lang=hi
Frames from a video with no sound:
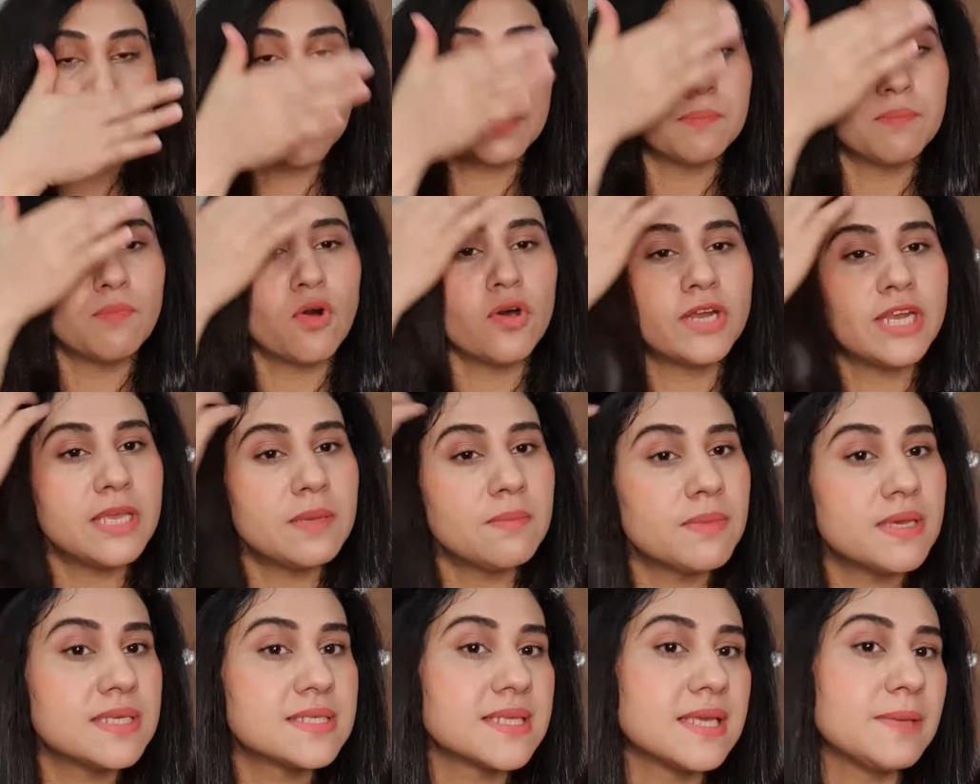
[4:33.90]
मॉर्निंग
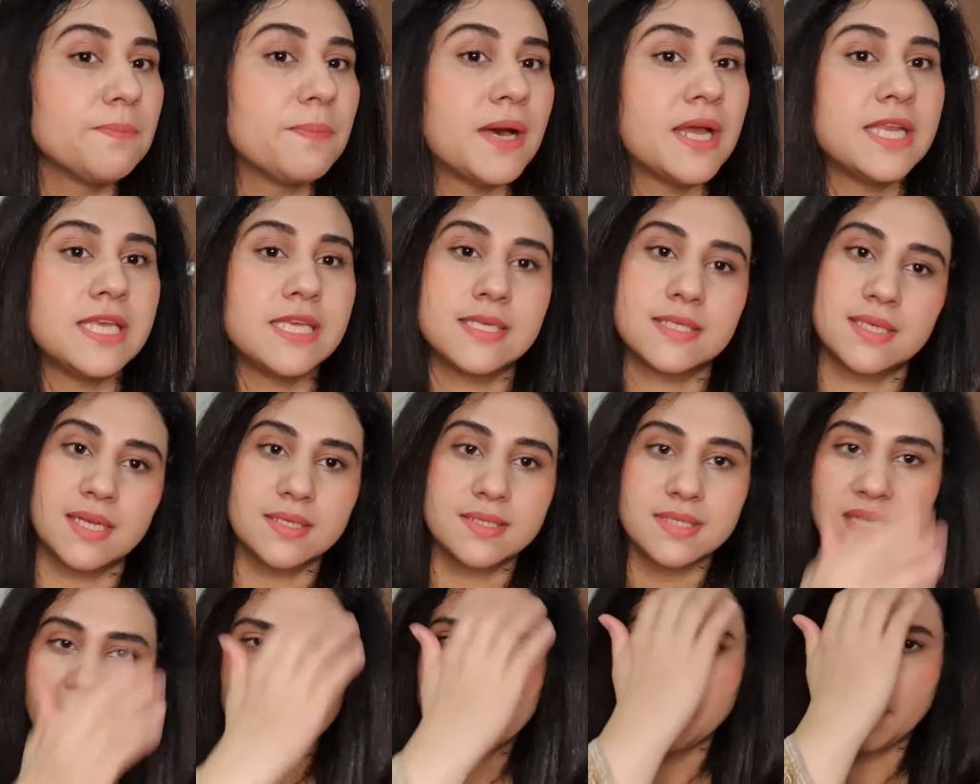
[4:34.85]
में इसके पानी के साथ
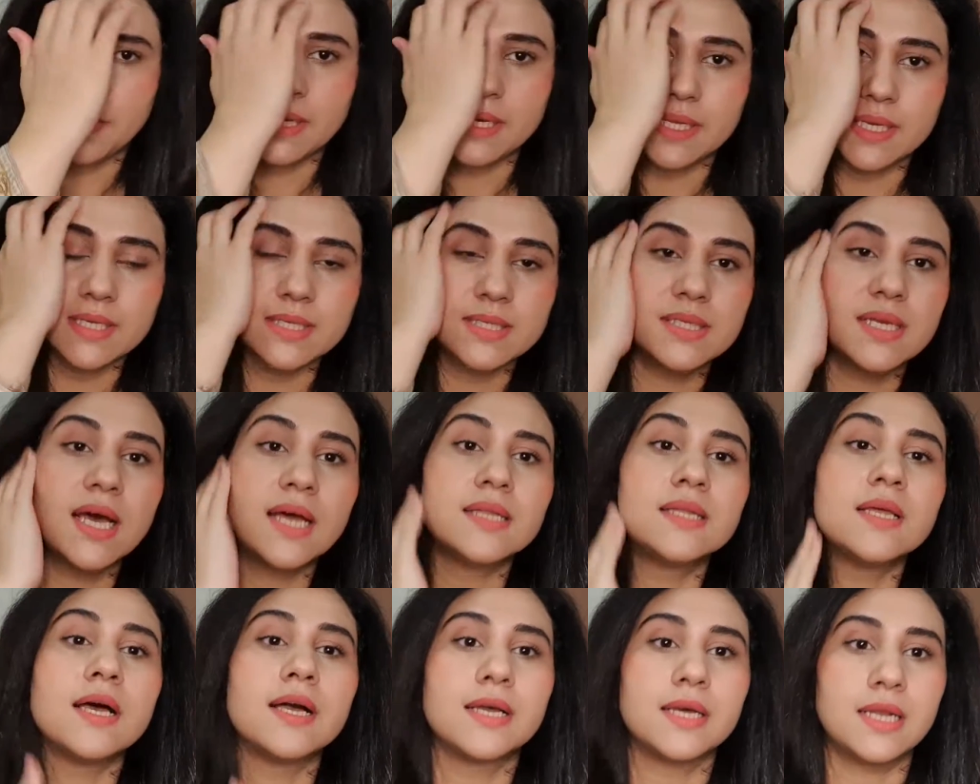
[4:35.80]
सादे पानी के
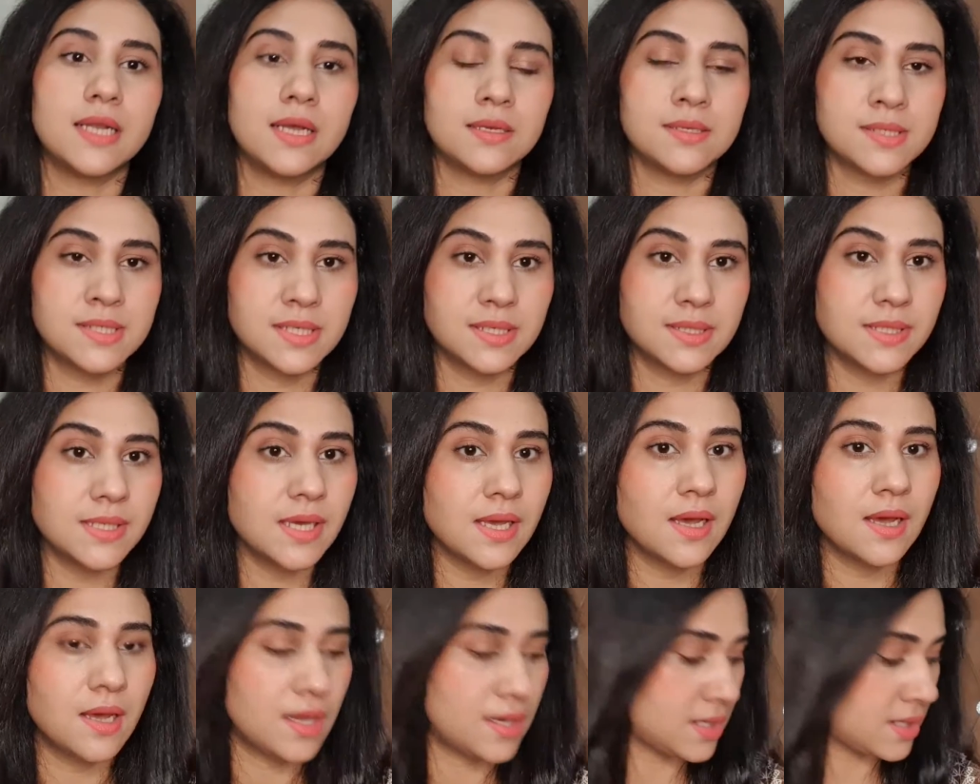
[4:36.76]
साथ अगर सर्दियां
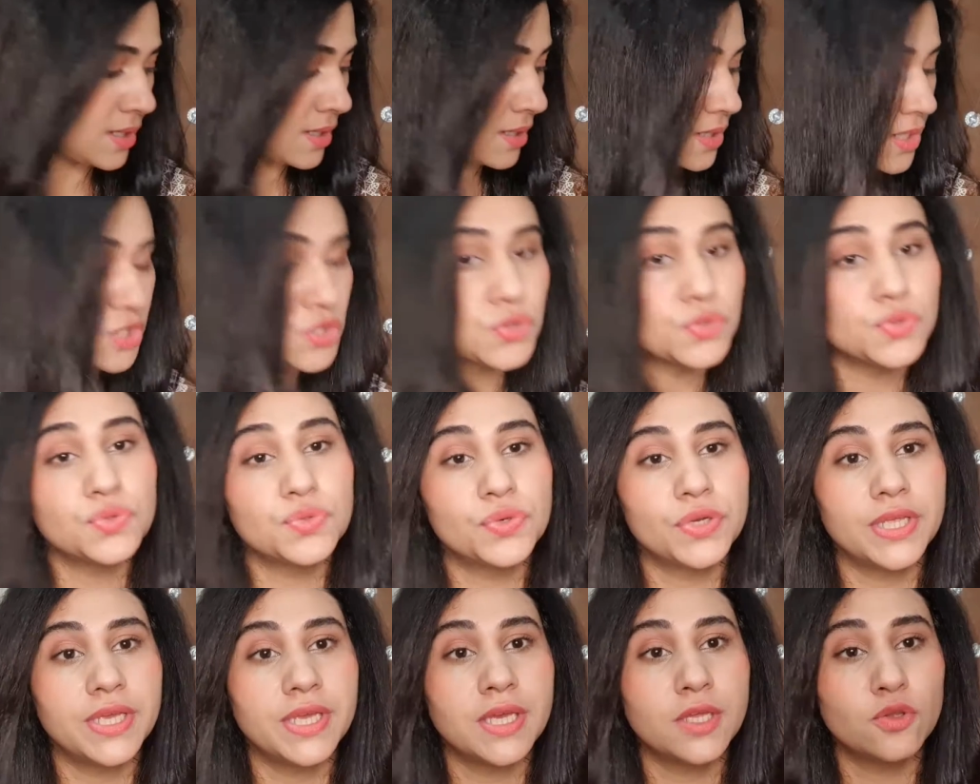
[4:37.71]
आना आना शुरू हो
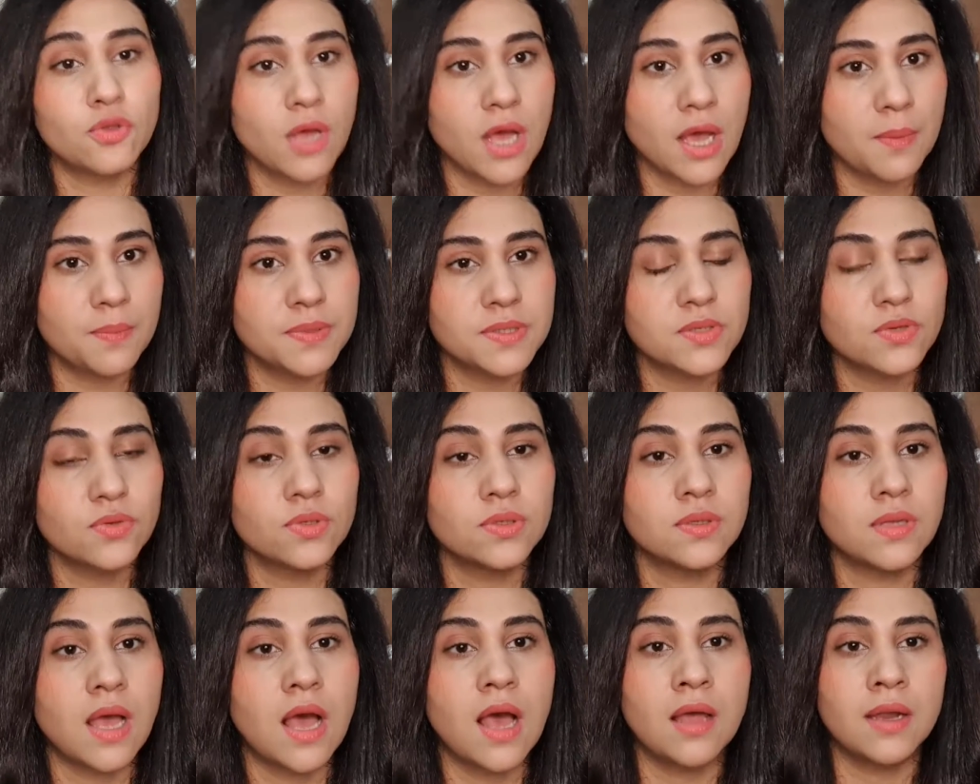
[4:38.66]
रही हैं तो आप इसको
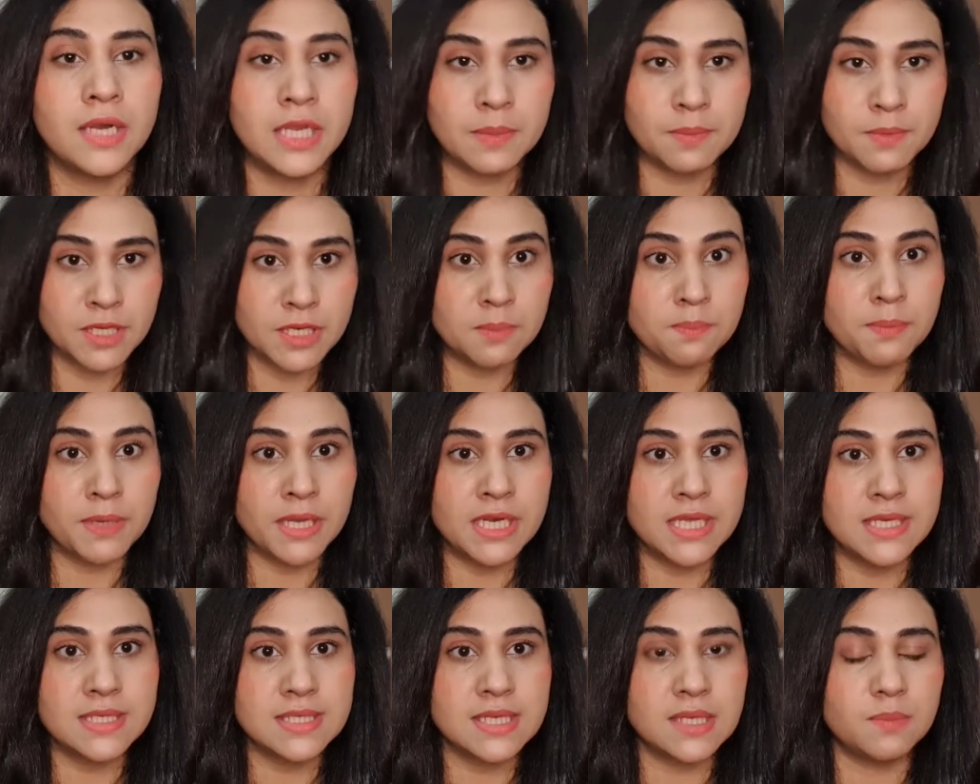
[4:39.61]
नीम गर्म पानी
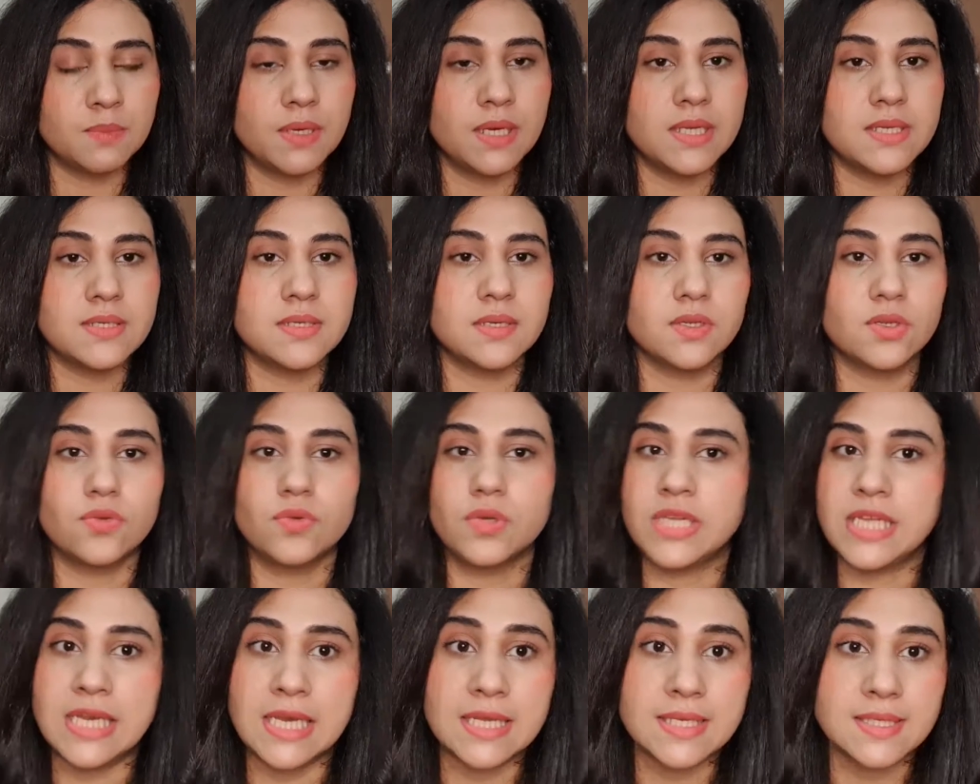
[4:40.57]
के साथ भी ले सकते हो
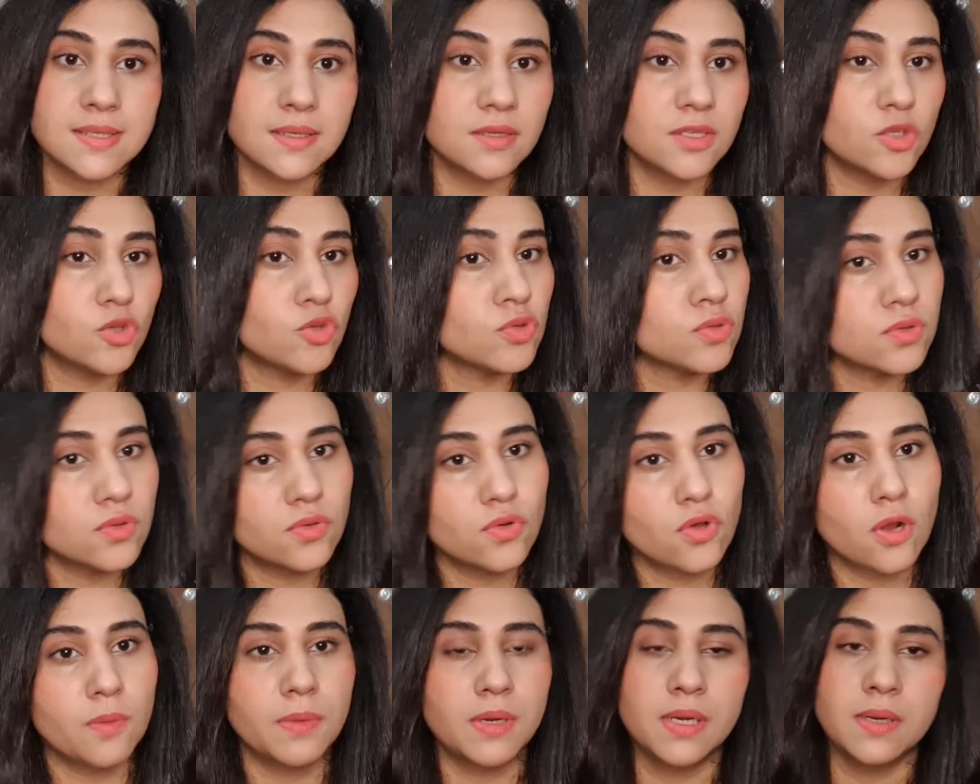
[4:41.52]
नहीं ले सकते तो इसको
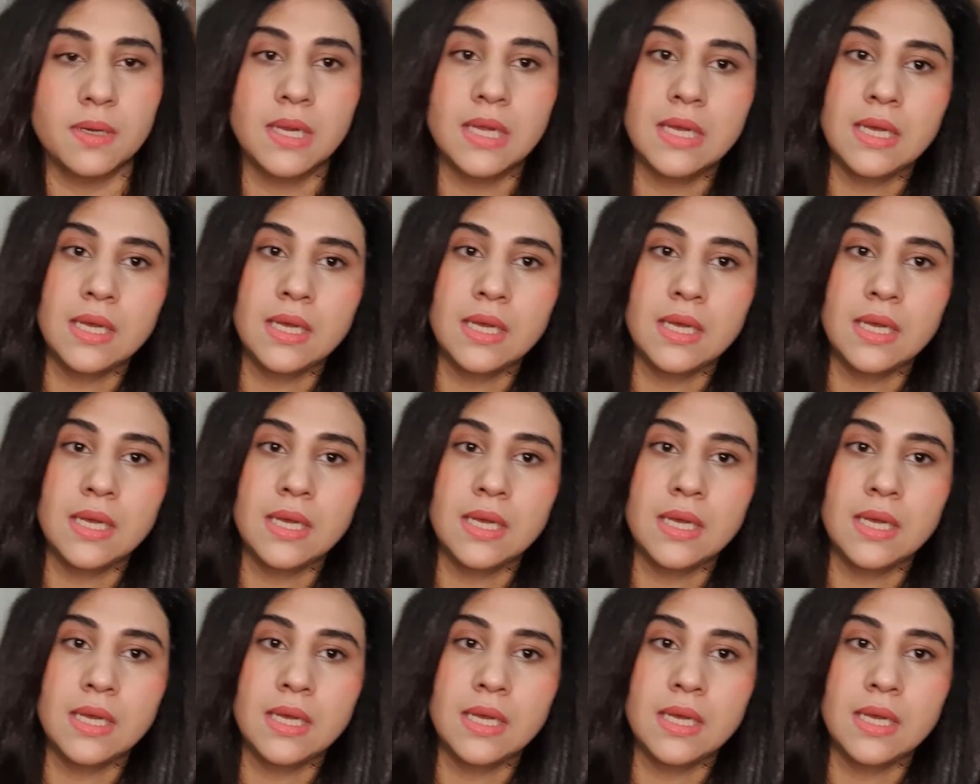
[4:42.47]
नॉर्मल